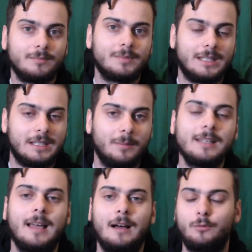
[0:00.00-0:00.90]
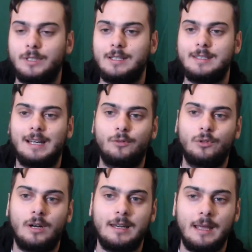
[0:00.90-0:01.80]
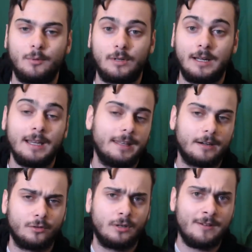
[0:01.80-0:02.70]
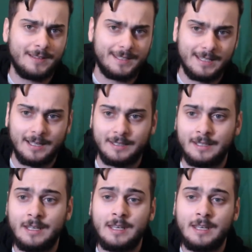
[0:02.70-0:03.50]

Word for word: sensibilità utilizzavo all'epoca ed erano le avanzate.